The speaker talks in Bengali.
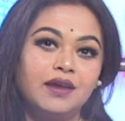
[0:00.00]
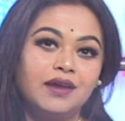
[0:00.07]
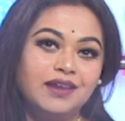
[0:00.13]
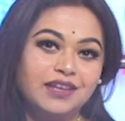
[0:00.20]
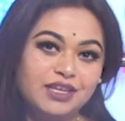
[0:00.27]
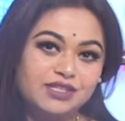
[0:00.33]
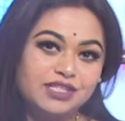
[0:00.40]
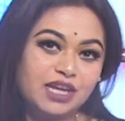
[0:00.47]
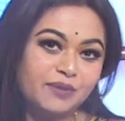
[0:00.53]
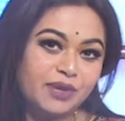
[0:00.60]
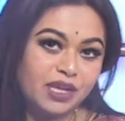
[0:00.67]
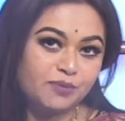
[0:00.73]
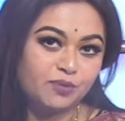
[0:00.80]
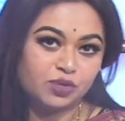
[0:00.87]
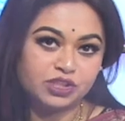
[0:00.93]
নিউজ টাইমের
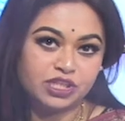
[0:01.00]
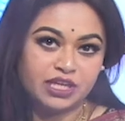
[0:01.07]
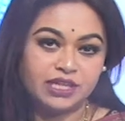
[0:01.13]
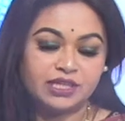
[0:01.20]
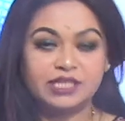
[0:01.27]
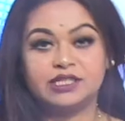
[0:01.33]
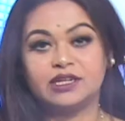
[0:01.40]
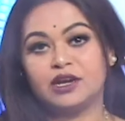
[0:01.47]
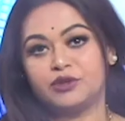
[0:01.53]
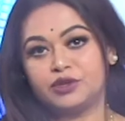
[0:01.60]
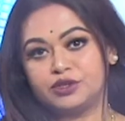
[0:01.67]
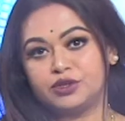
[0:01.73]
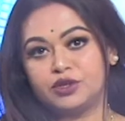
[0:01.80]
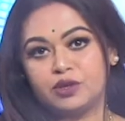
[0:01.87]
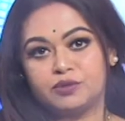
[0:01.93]
এই পর্যায়ে দেশের আরও
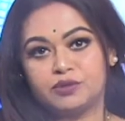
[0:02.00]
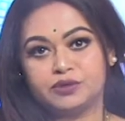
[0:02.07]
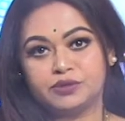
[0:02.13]
কিছু খবর